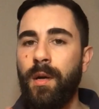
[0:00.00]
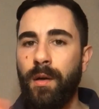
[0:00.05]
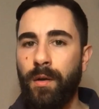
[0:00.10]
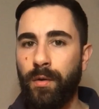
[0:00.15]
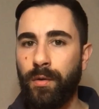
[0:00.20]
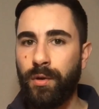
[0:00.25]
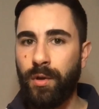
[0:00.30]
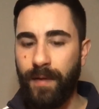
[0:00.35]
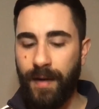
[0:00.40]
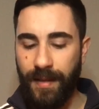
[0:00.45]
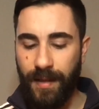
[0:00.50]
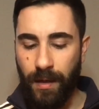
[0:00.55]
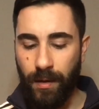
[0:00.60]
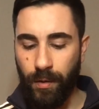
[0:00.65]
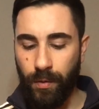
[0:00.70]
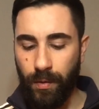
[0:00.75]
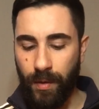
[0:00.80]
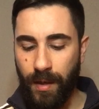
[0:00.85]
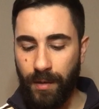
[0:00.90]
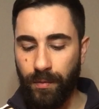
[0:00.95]
lo trovate
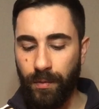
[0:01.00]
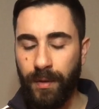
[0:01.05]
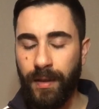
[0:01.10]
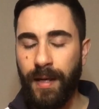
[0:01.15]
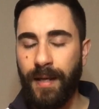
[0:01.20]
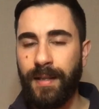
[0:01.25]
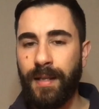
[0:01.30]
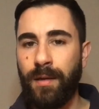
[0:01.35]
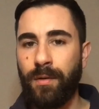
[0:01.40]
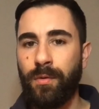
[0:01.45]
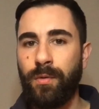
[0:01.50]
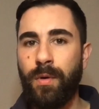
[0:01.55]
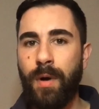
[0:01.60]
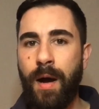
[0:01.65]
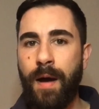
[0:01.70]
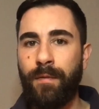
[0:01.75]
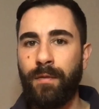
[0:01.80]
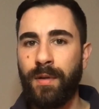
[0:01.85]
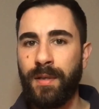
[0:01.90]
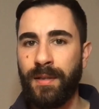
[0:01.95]
ancora sul catalogo
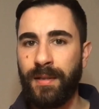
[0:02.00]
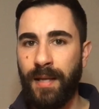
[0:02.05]
Avon,